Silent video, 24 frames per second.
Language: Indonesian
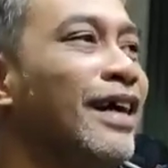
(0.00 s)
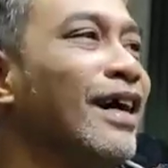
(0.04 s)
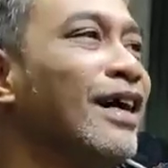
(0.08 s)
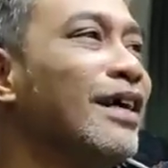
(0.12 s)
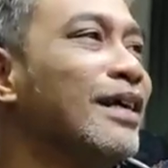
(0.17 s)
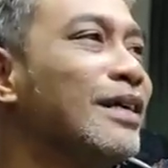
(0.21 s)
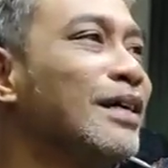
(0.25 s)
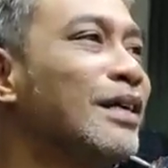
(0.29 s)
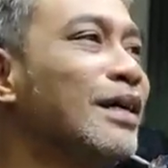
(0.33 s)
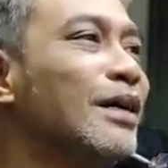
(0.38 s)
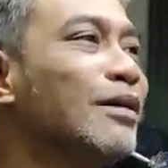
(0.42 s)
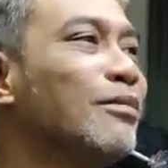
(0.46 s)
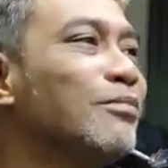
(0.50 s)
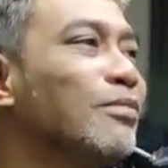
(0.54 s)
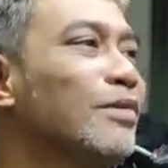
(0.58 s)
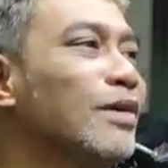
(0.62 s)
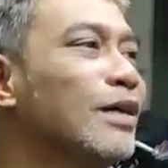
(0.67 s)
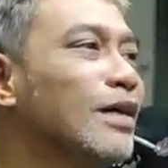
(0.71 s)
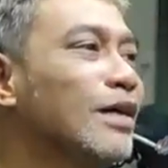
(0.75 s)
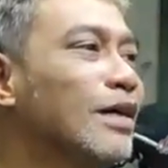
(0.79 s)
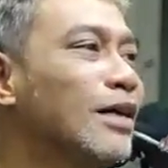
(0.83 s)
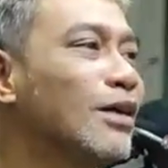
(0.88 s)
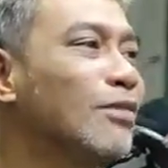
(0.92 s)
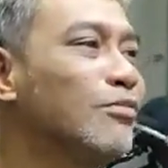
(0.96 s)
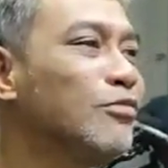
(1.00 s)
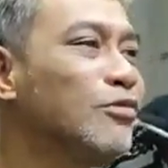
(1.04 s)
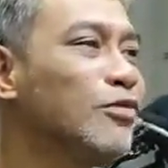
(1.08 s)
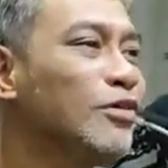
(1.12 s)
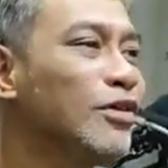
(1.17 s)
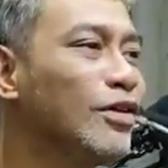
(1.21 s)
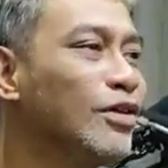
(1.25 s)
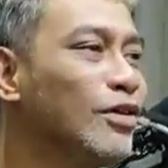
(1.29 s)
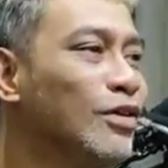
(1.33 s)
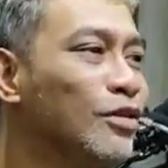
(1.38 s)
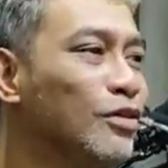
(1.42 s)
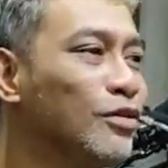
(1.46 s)
karena apa kamu
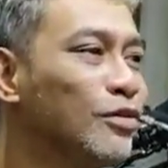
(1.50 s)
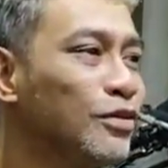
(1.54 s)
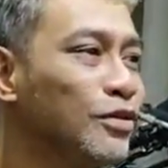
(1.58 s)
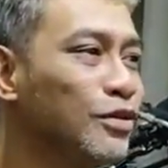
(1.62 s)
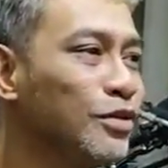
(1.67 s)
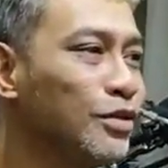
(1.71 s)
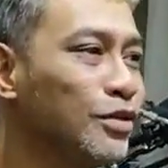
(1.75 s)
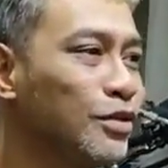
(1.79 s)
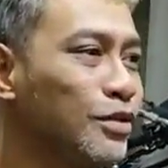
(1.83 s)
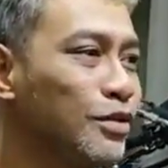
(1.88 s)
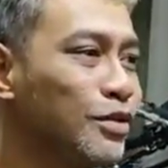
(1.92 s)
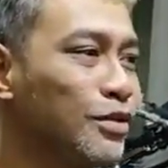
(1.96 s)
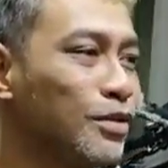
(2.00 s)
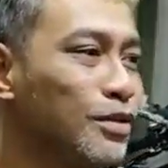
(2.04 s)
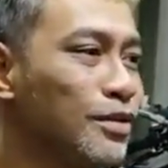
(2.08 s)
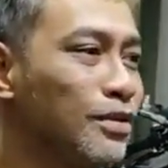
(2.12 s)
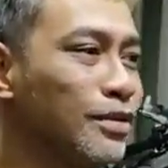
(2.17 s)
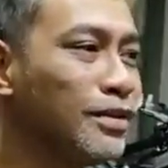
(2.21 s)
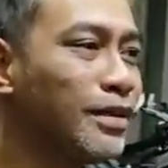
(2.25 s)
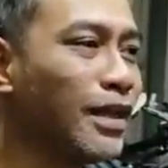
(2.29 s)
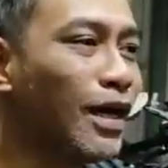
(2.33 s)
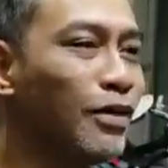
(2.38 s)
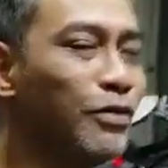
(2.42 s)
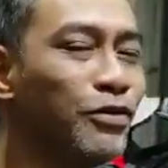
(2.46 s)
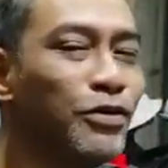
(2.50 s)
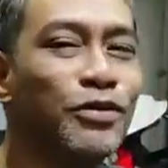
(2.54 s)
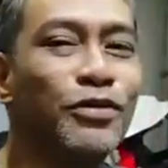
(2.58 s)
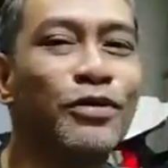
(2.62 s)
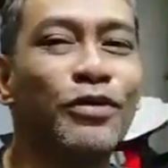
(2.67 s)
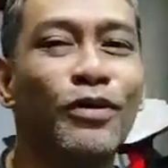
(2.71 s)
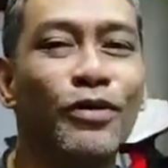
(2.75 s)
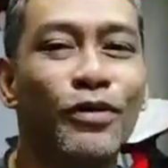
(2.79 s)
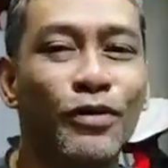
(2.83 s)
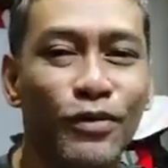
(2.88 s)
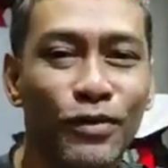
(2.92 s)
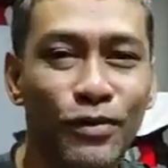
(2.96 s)
harus tahu
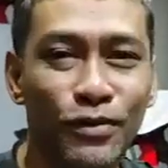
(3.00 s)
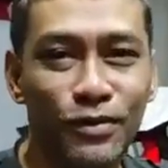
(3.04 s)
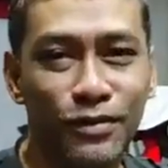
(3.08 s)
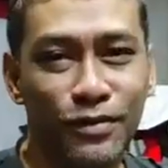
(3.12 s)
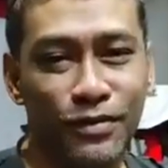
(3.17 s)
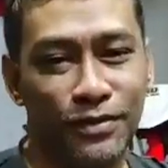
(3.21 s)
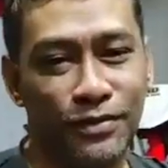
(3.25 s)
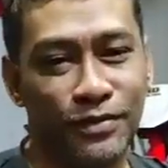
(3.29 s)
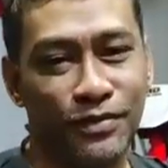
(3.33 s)
dulu